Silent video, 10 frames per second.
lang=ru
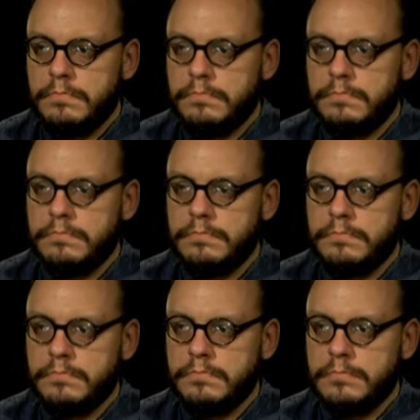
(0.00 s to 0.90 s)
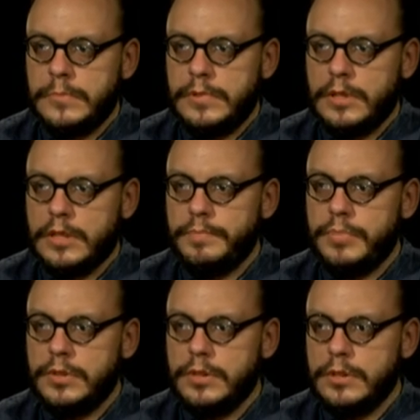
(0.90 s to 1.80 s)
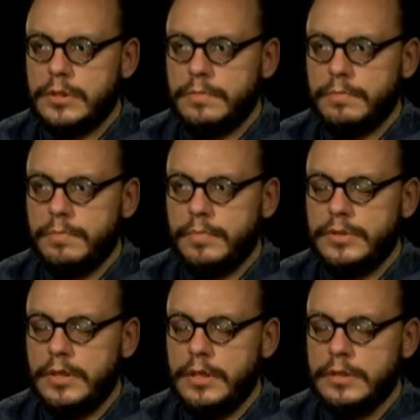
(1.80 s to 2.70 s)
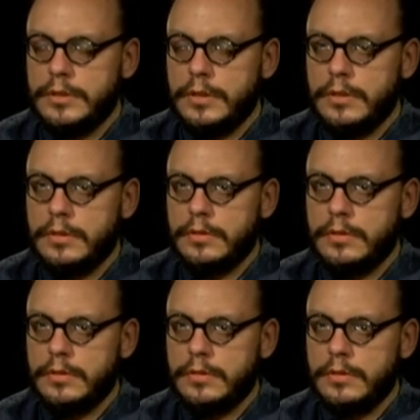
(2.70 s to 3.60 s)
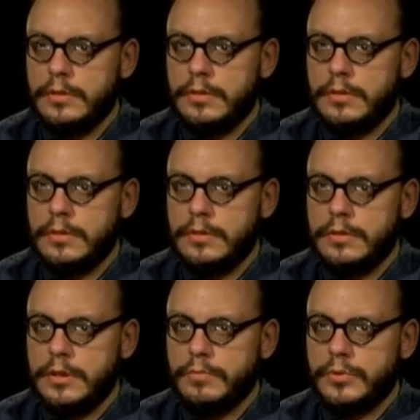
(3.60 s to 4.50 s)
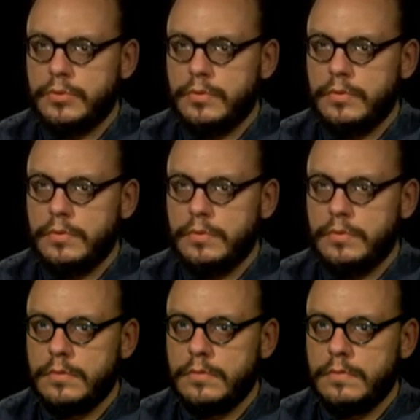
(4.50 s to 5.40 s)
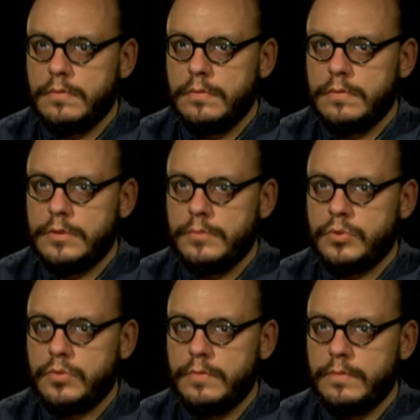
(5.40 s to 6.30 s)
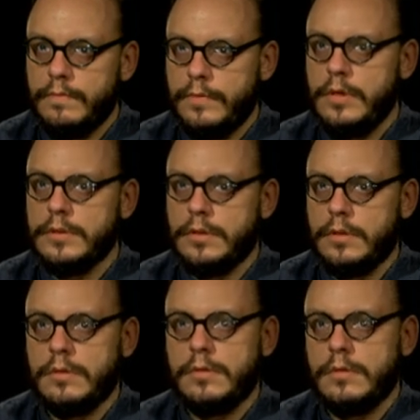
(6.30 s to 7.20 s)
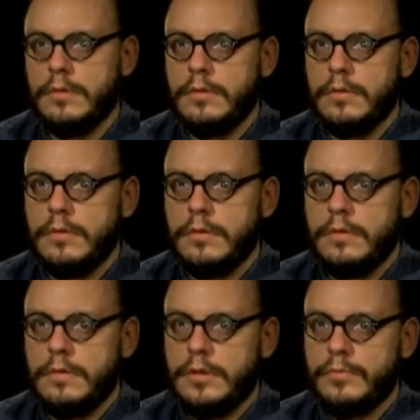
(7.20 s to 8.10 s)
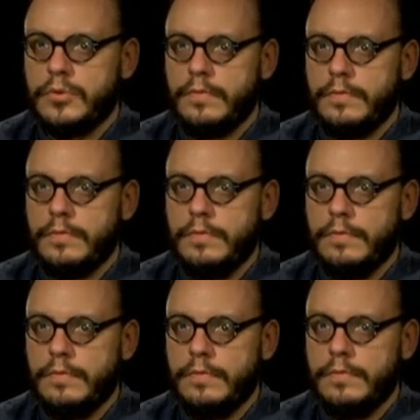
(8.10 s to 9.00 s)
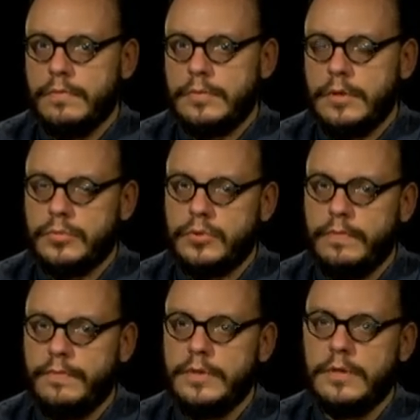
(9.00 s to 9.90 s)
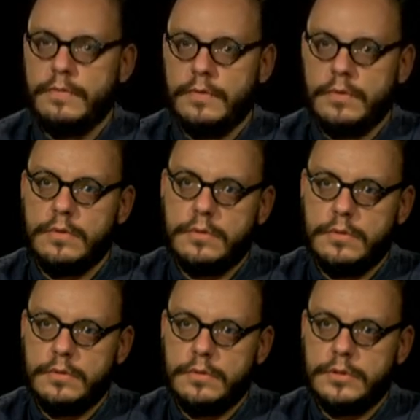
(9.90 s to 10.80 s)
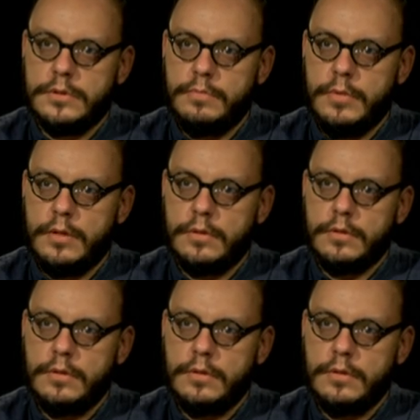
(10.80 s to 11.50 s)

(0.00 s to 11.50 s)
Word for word: всегда спешишь поделиться а, тем, что, тем, что вылезло, тем, что, тем, что выдавил из себя.